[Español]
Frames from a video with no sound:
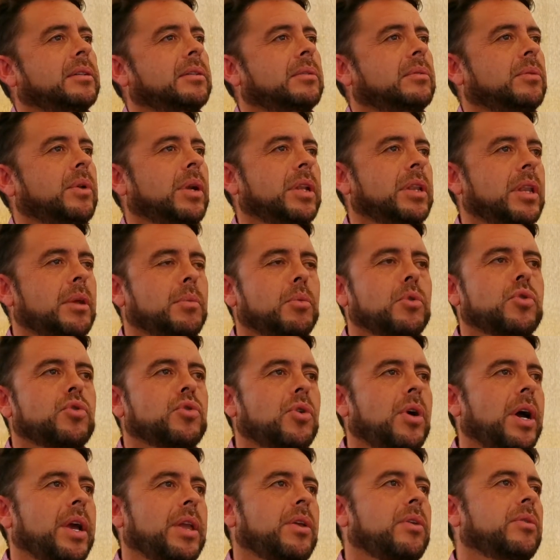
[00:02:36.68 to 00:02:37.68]
durante
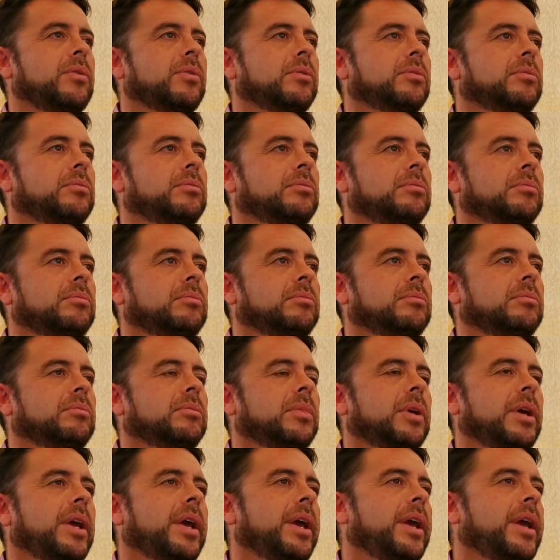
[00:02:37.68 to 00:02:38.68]
muchos años
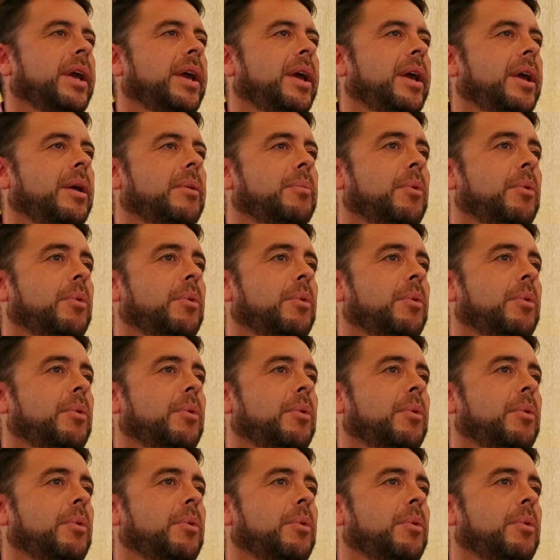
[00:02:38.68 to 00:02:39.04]
eh,